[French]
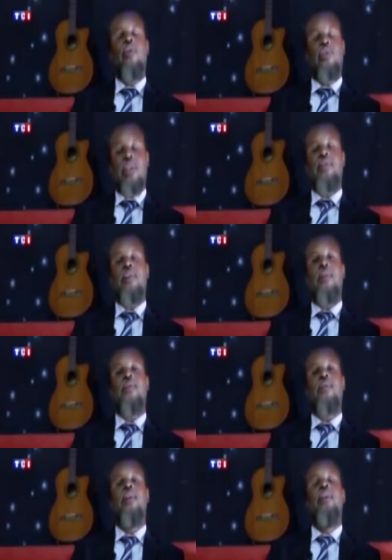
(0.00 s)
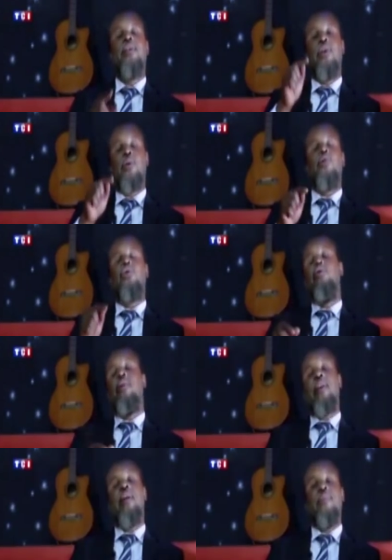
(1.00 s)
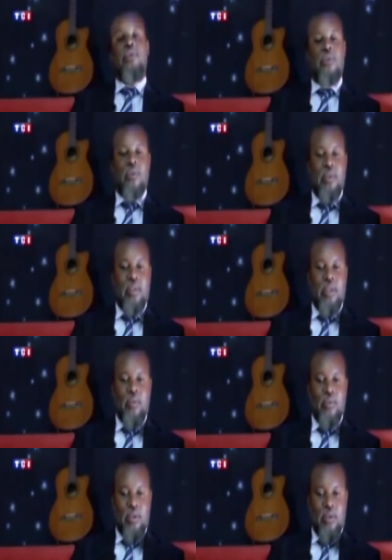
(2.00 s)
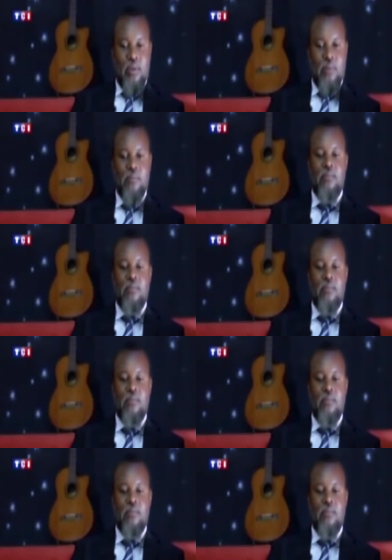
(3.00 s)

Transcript: dans le sacerdoce de continuer avec la mission que l'Éternel nous a donnée.